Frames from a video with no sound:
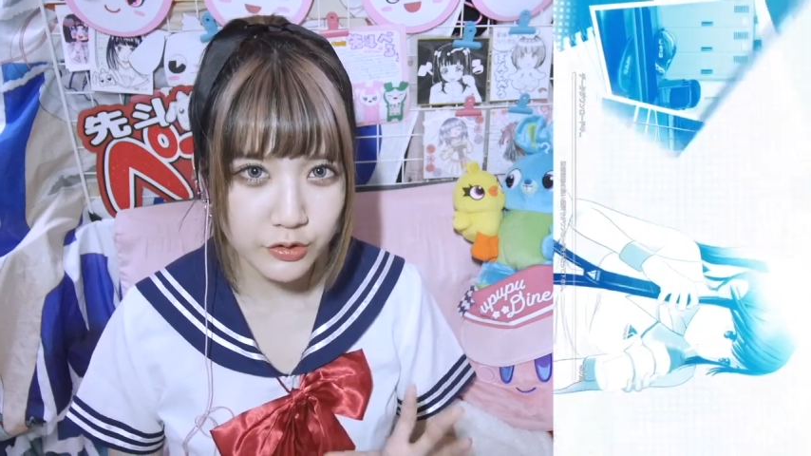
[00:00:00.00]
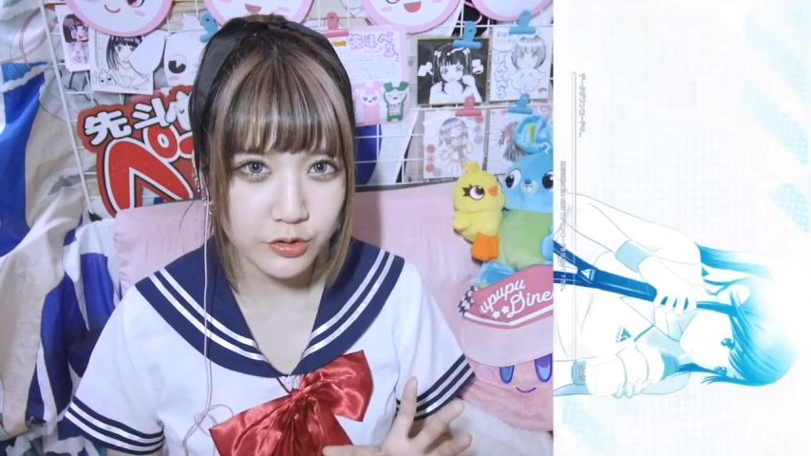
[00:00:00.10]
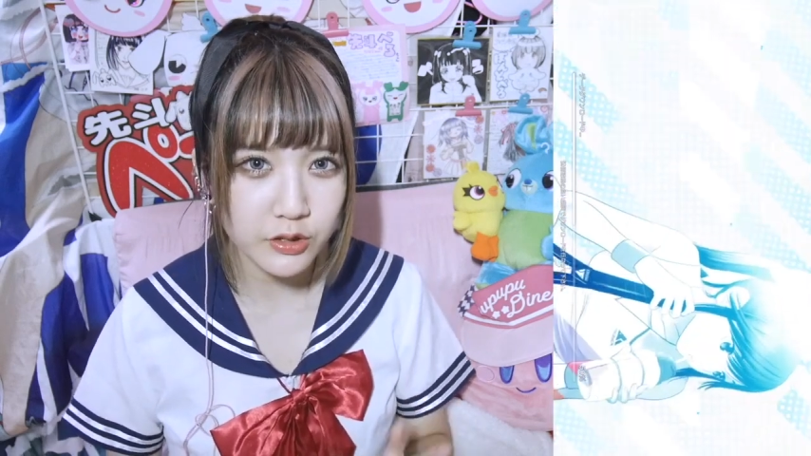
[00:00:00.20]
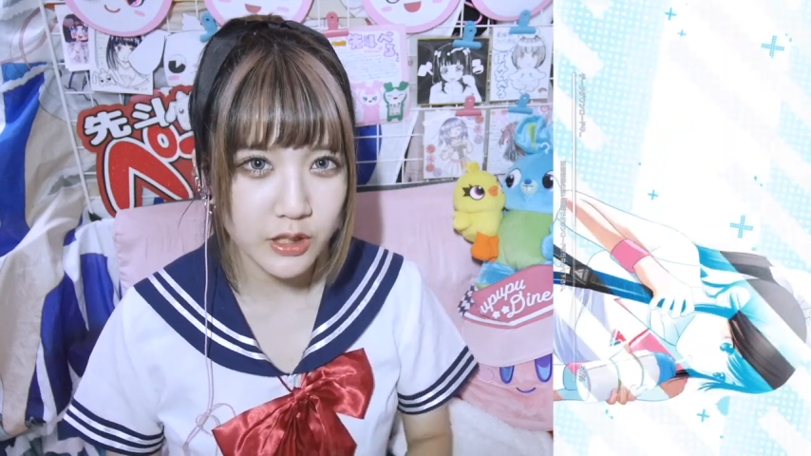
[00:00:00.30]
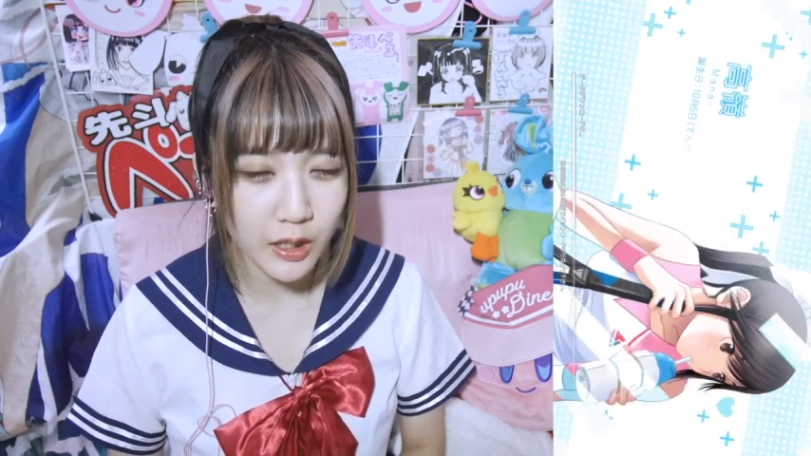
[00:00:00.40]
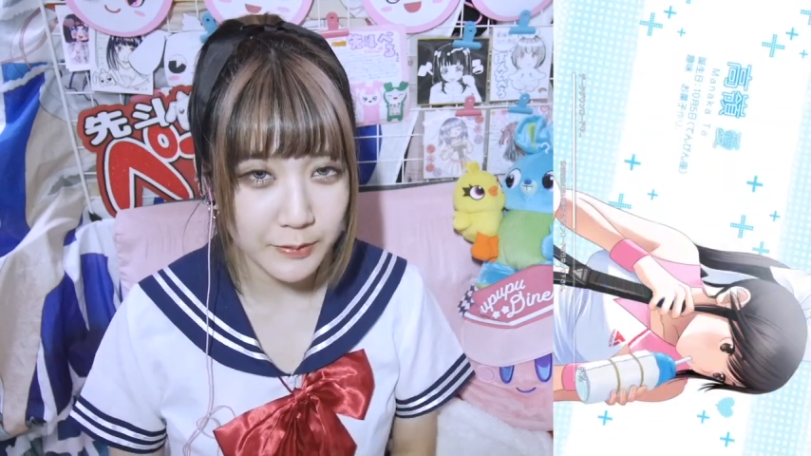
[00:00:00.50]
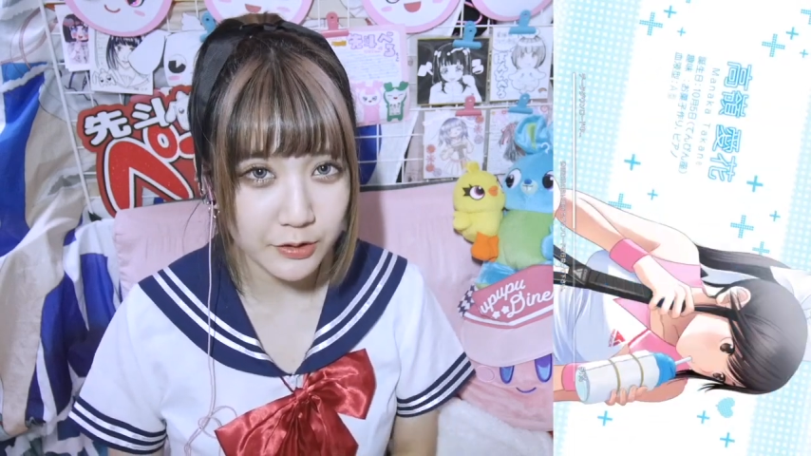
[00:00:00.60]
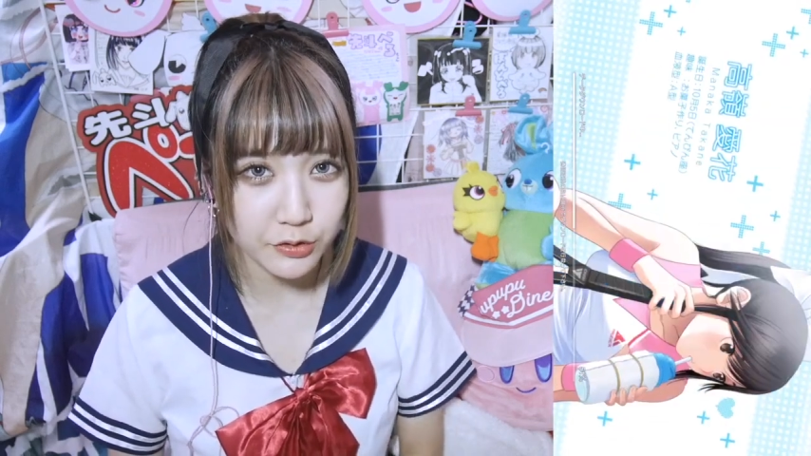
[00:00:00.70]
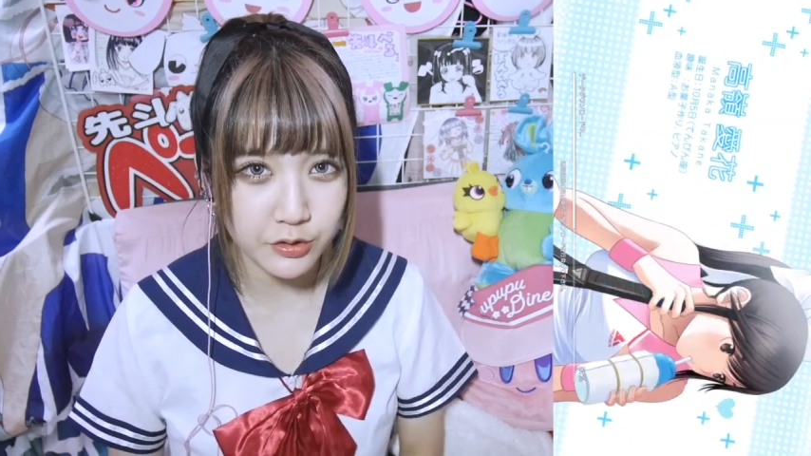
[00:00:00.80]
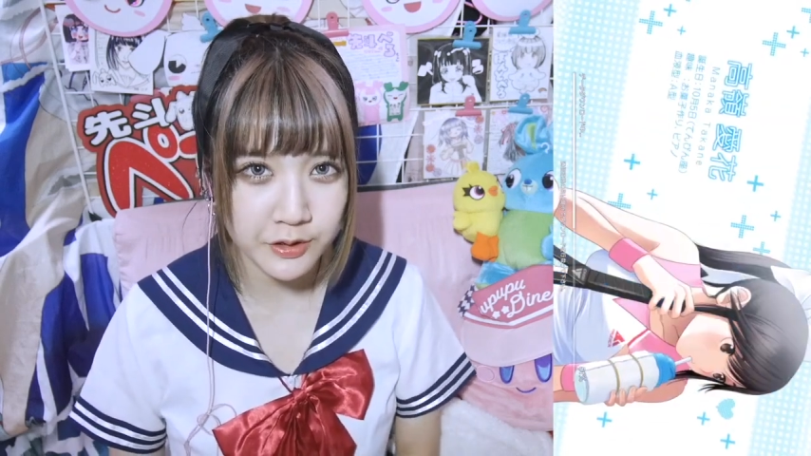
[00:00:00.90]
中の
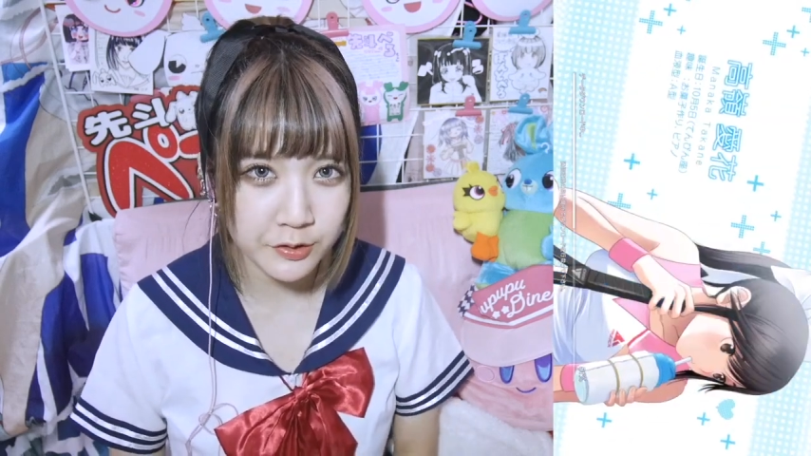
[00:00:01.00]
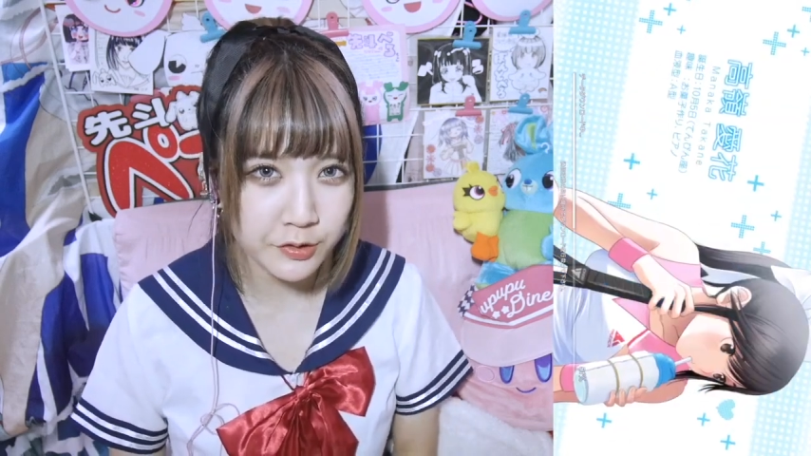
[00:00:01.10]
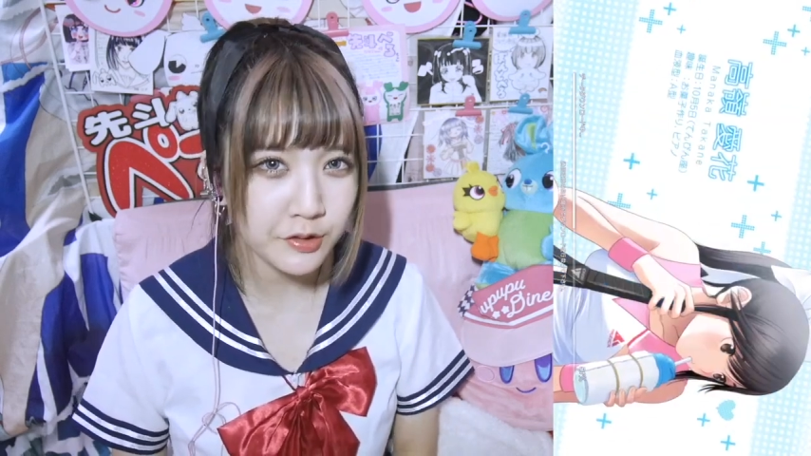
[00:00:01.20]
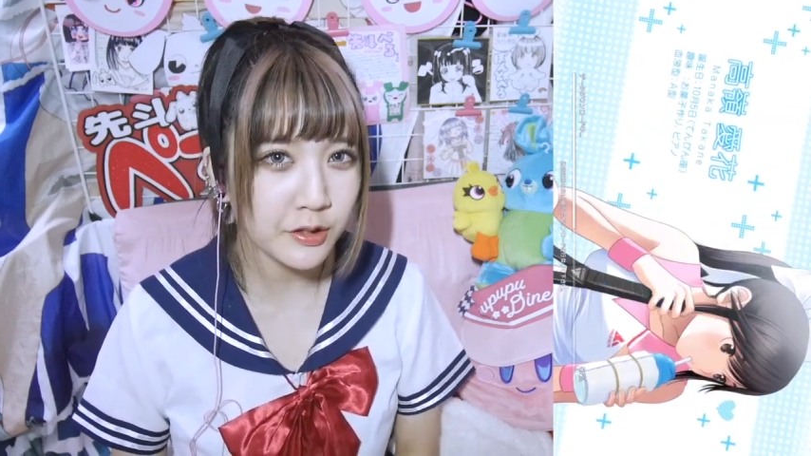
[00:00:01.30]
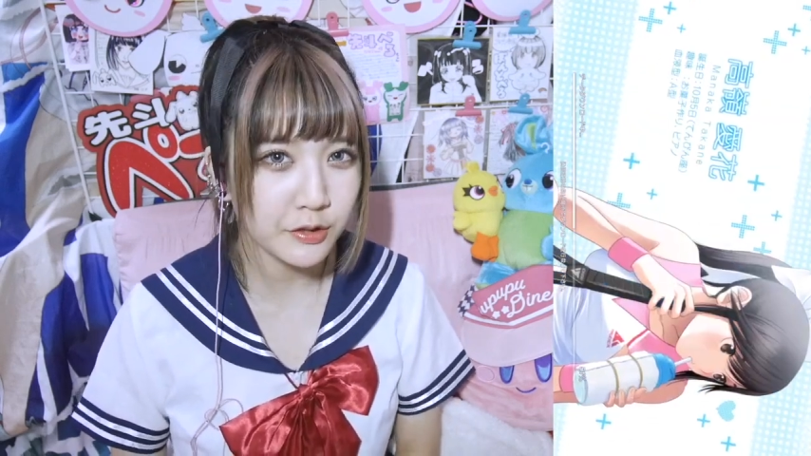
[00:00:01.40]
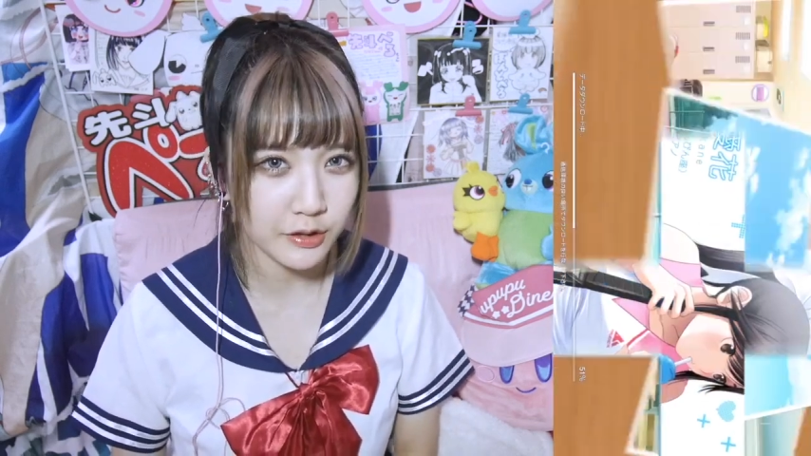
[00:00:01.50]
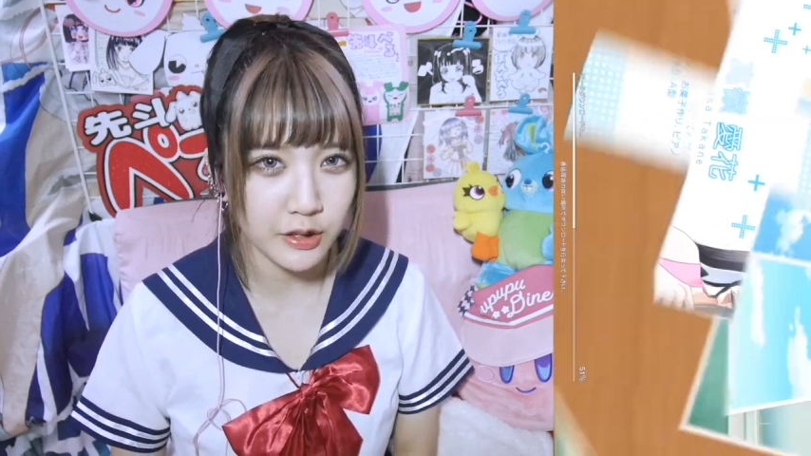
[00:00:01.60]
サービス充実してるよ